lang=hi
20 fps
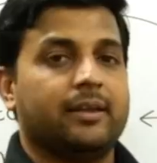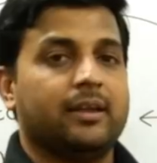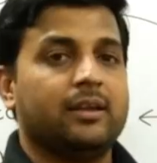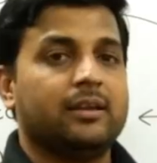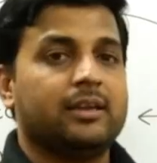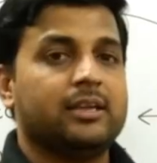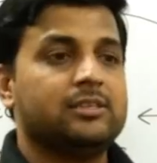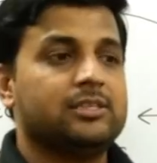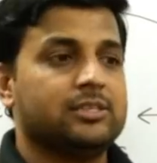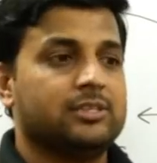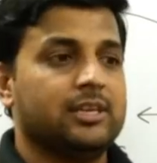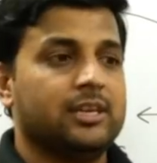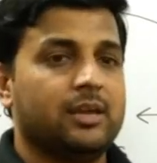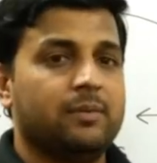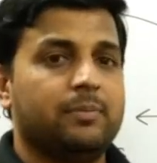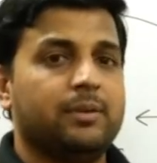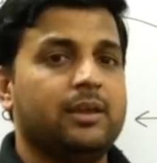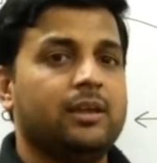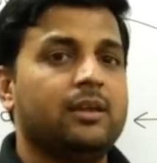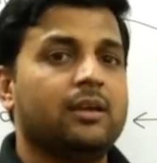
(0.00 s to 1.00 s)
हैं कि जितने
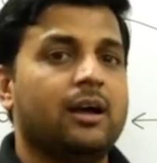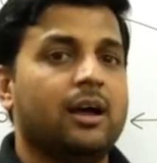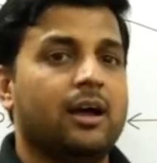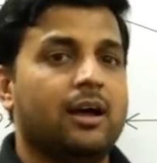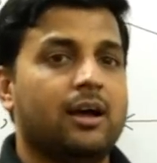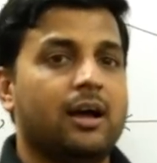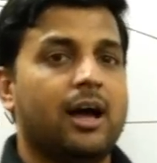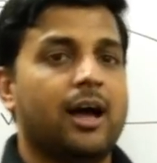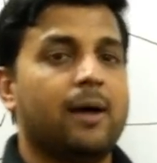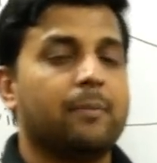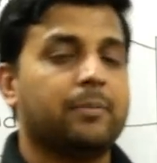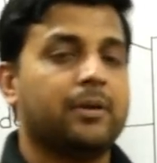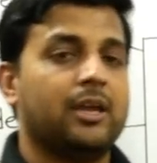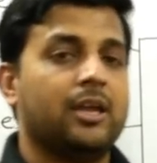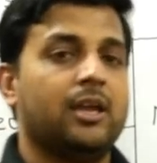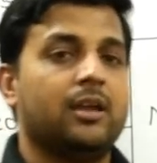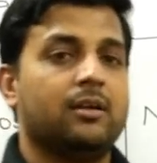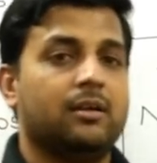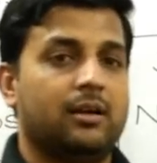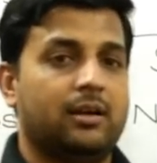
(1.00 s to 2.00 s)
भी आ, आपके
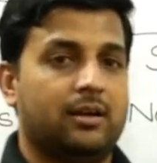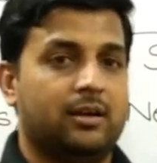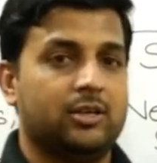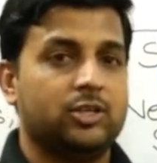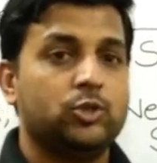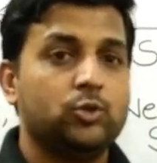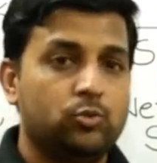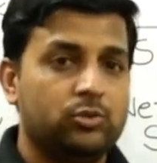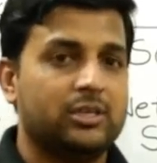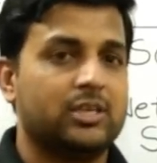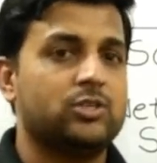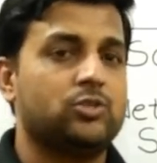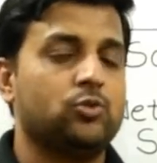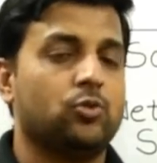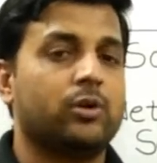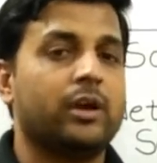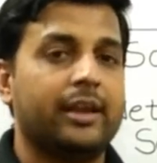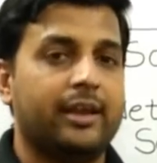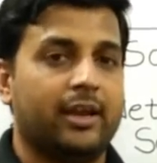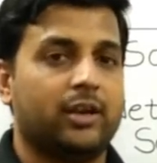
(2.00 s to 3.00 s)
यूजर्स जो
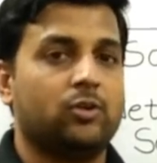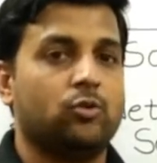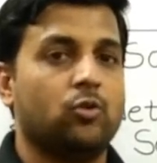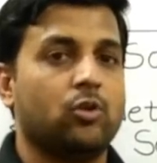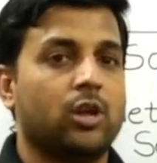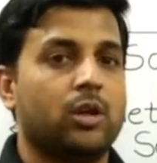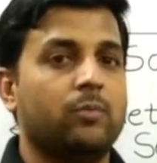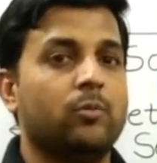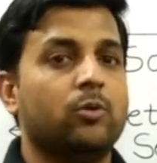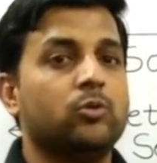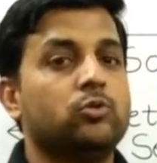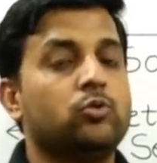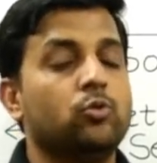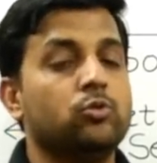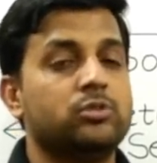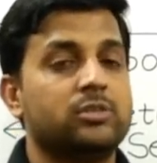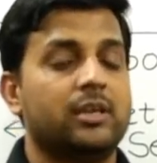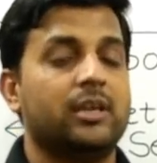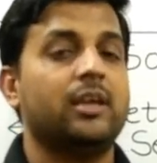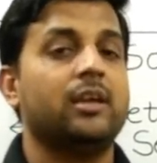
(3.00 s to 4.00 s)
कनेक्ट होंगे वो
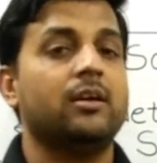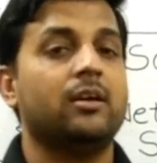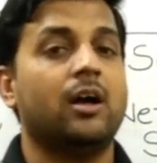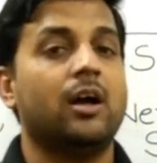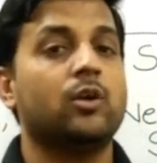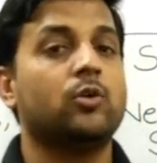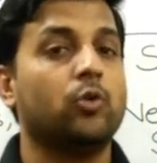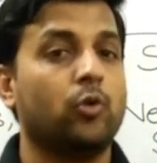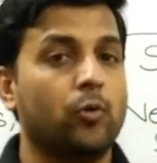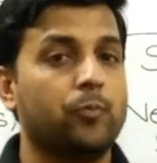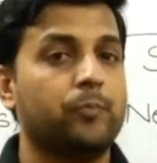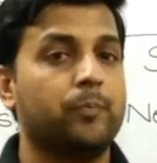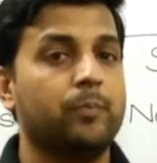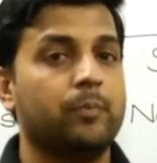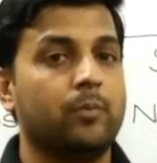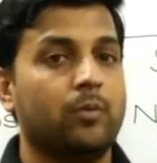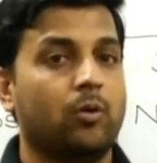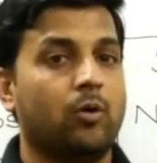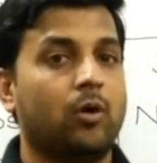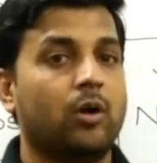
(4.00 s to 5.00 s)
दूसरे ग्रुप
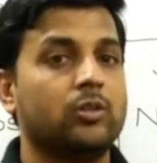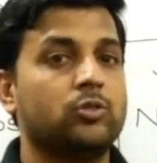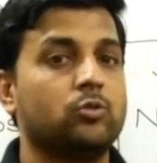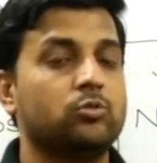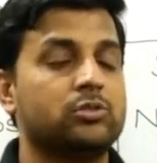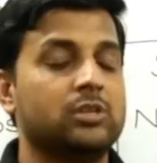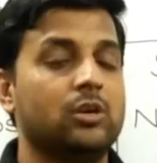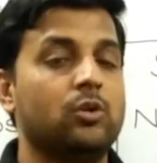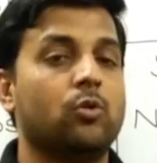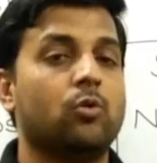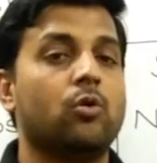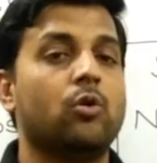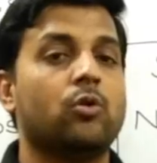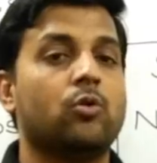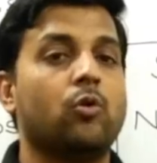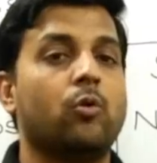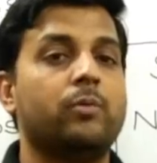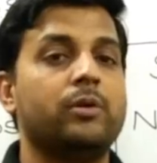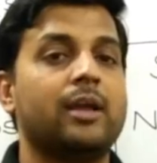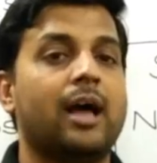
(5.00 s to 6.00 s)
और दूसरे लोगों
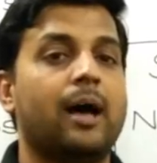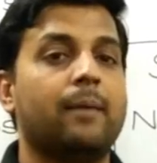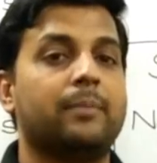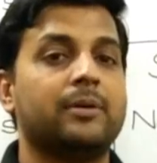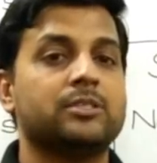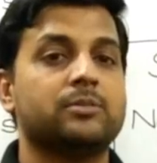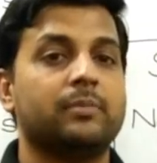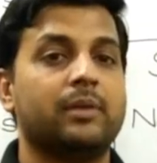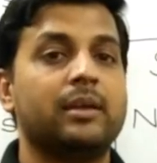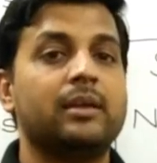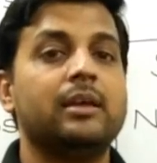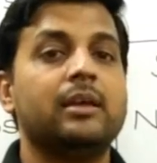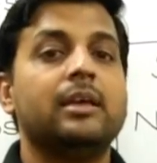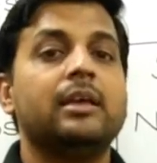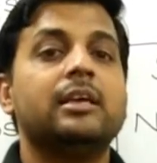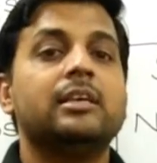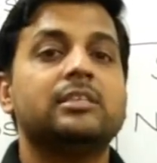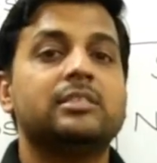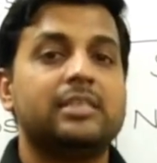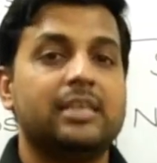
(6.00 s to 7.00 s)
को भी आपस में
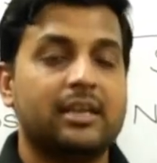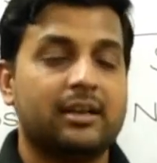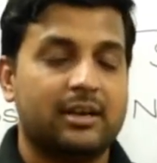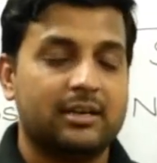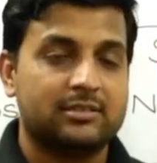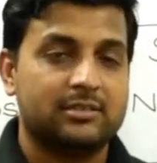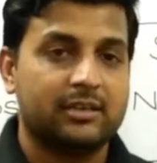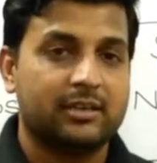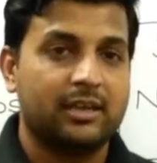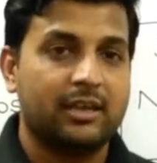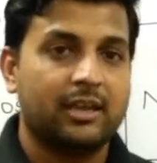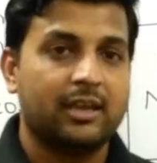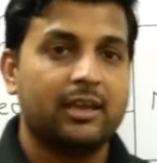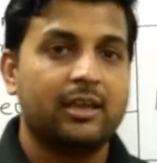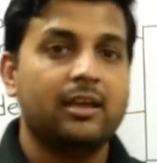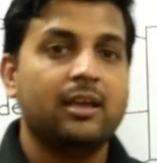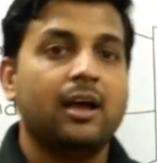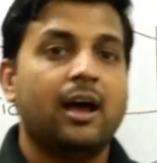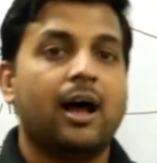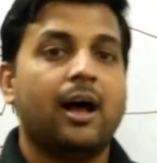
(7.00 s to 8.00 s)
शेयर कर सकेंगे
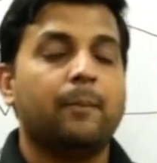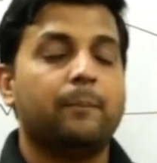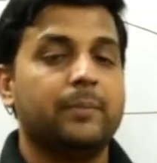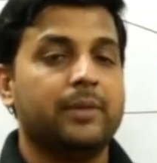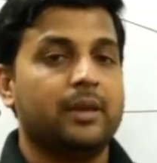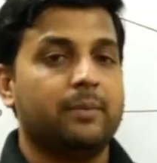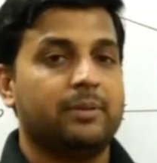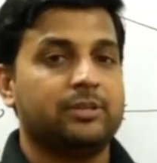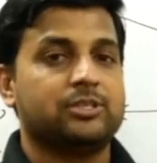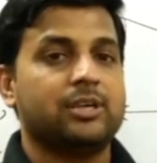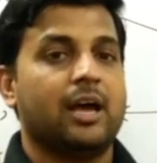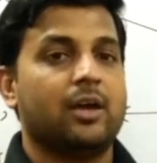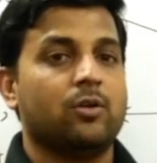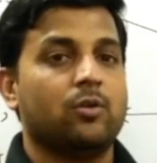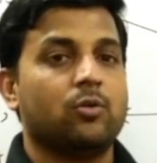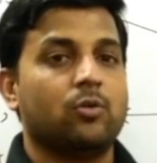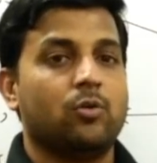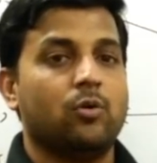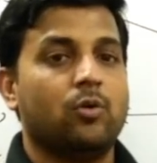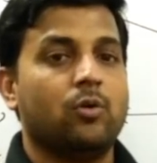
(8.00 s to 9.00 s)
अपने विचारों
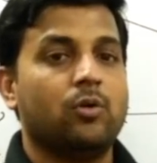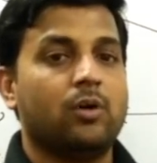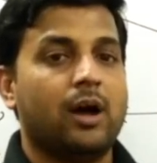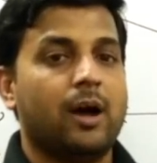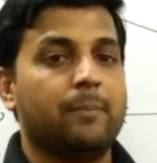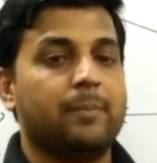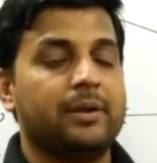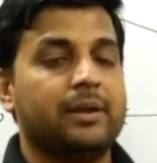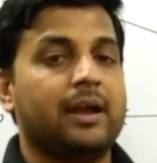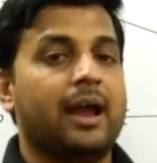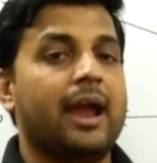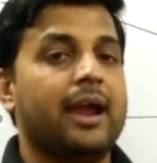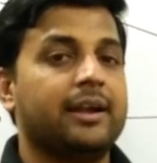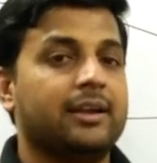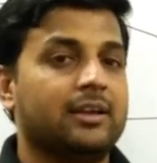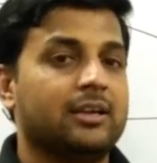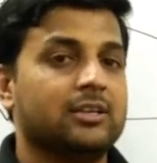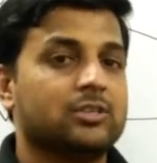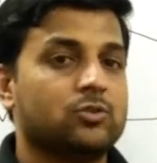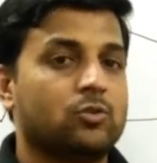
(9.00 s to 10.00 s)
को अपने
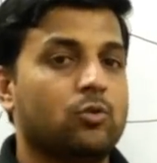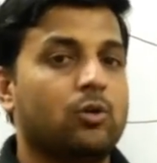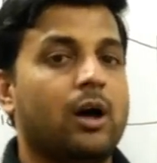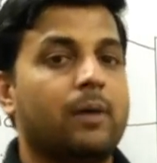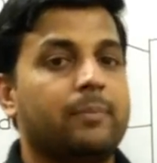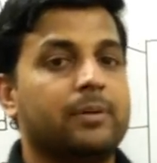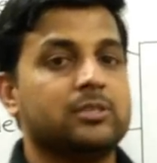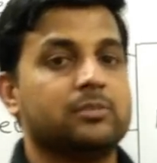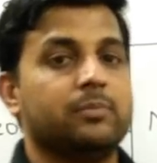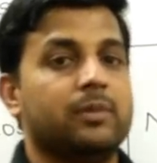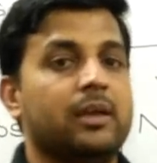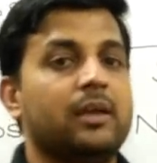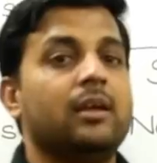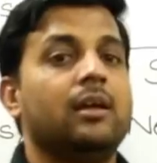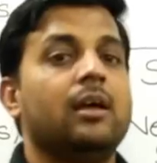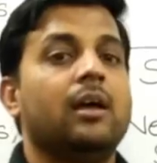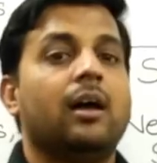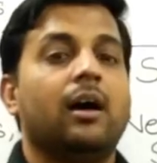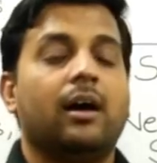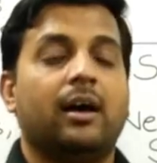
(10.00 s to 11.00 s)
आइडियाज को आपस में
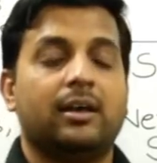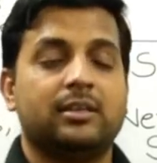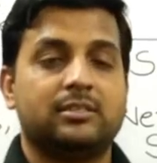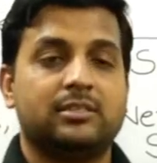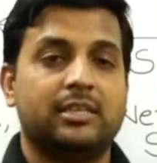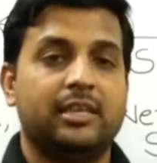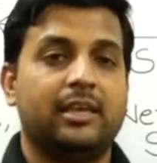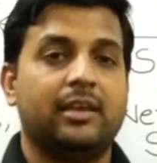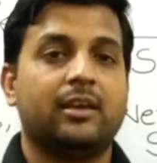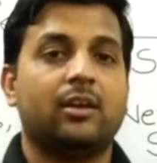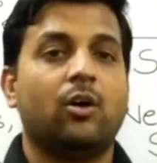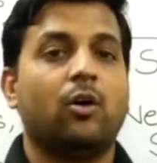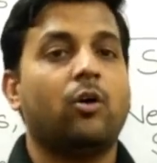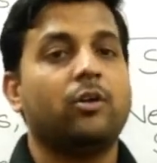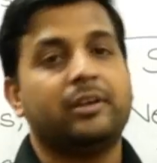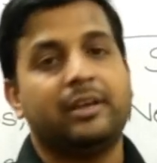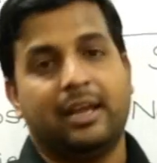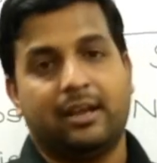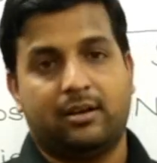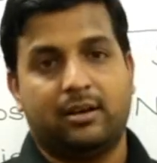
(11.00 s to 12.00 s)
शेयर
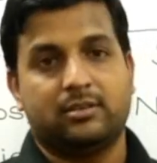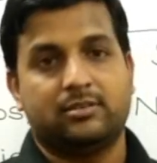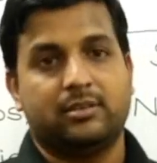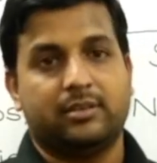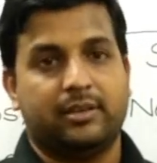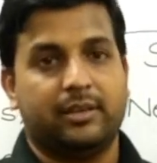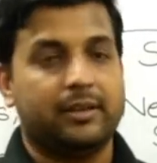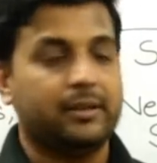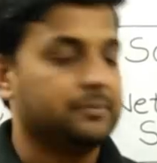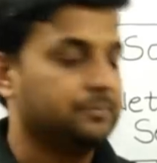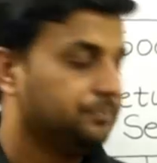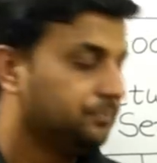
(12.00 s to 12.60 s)
और टैग कर सकेंगे